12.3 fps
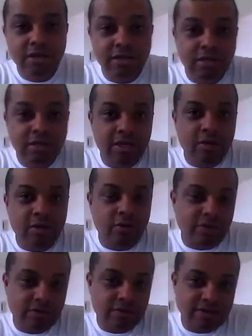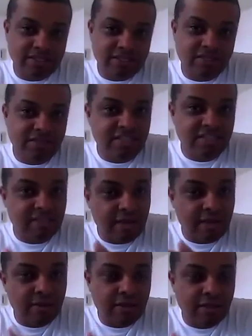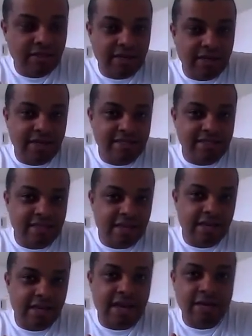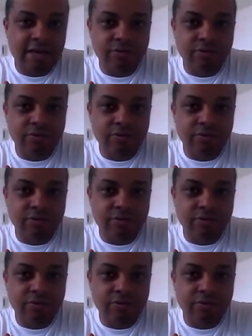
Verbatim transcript: E outra coisa, se vocês têm interesse em agregar o,